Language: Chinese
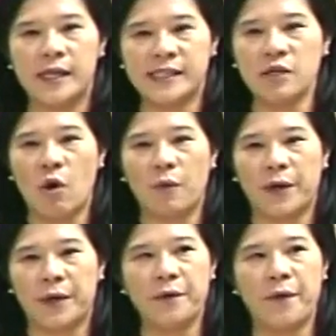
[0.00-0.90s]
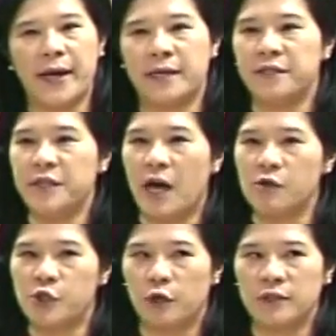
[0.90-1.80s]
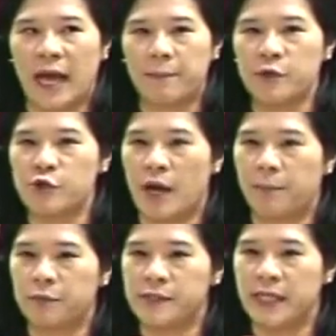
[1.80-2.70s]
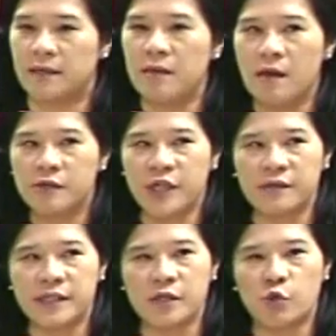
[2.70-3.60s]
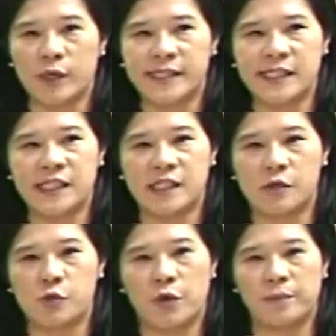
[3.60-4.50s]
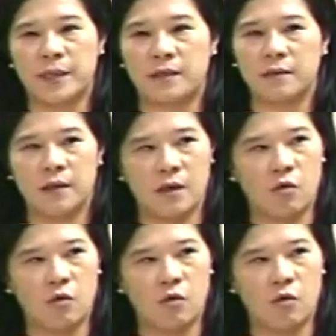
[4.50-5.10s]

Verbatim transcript: 经过委员会要求他必须要补正，甚至做积极的说明。